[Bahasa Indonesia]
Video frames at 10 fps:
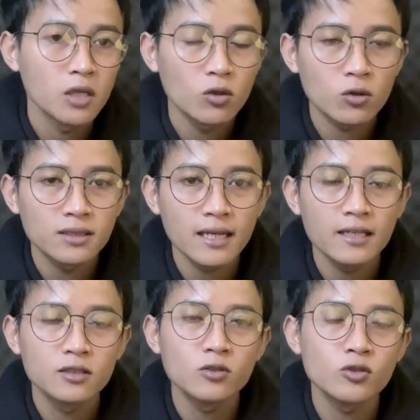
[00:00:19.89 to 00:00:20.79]

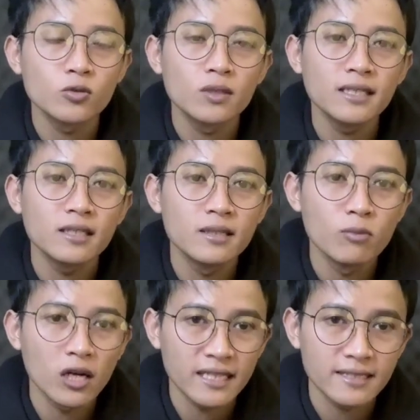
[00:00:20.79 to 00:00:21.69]
Menurutnya itu sulit
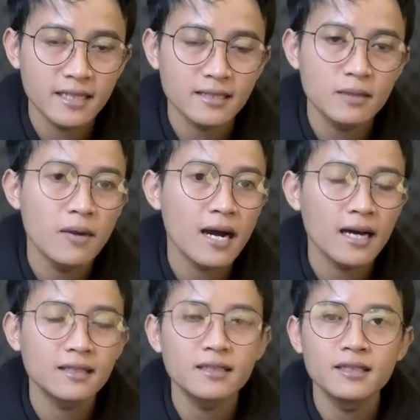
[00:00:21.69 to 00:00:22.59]
dimonetisasi
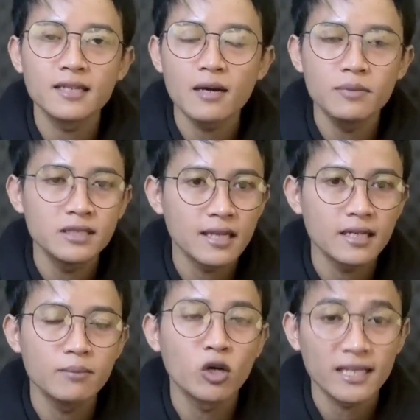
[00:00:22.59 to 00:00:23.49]
bahkan tidak
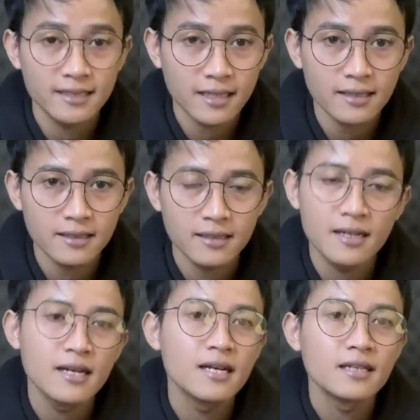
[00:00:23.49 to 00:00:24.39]
bisa dimonetisasi.